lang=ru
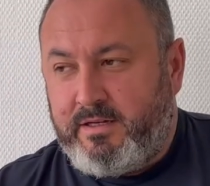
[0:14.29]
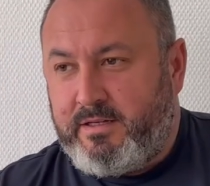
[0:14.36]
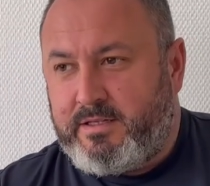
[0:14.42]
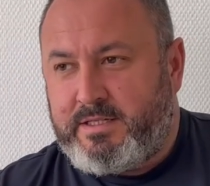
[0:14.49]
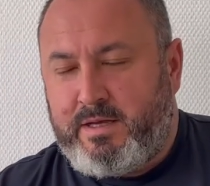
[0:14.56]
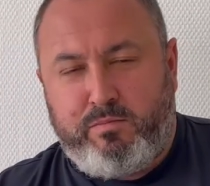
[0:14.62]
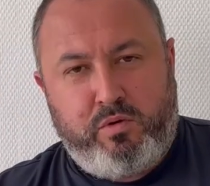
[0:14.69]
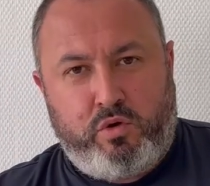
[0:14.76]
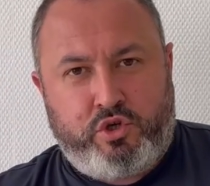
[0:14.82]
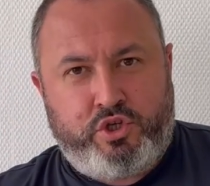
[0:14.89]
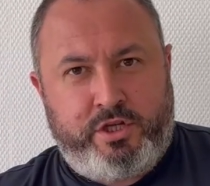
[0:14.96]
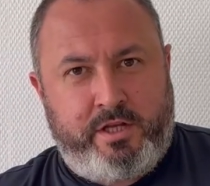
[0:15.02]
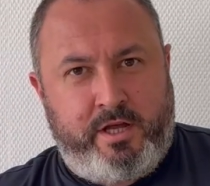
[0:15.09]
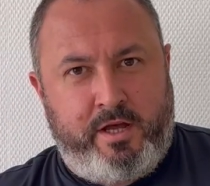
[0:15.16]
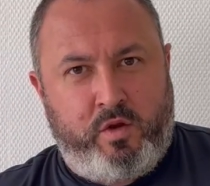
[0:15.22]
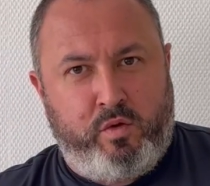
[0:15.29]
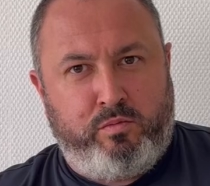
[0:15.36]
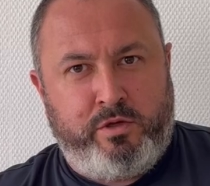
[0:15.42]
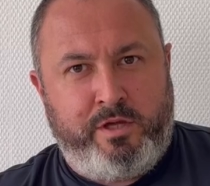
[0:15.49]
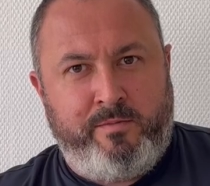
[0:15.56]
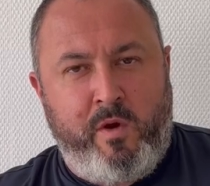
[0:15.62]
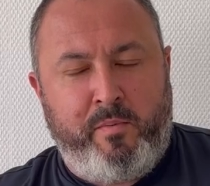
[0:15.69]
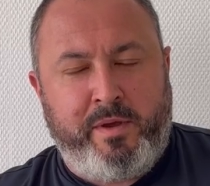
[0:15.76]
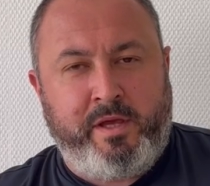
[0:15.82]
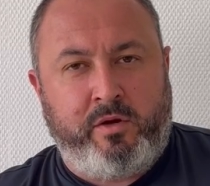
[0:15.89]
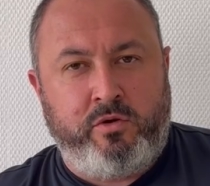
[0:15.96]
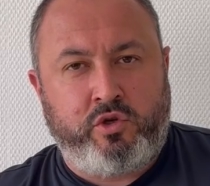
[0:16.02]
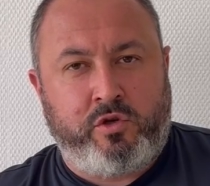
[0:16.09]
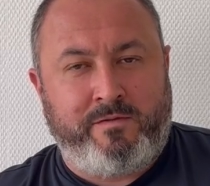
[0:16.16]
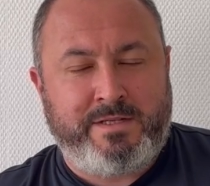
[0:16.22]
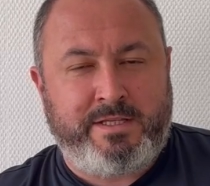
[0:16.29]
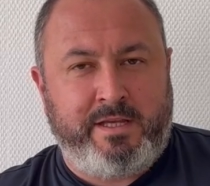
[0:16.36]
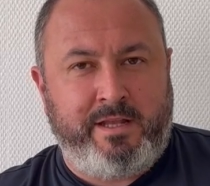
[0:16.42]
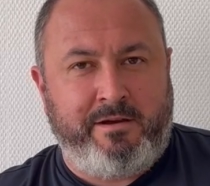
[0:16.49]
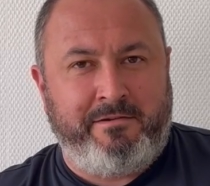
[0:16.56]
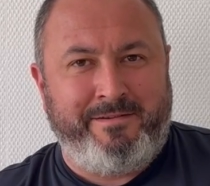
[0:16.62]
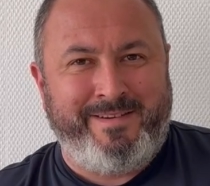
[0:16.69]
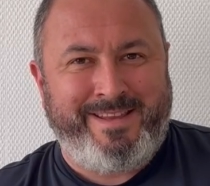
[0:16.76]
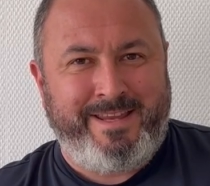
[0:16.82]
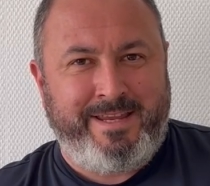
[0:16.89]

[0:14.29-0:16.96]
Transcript: заброшенная, но будем ее потихонечку восстанавливать.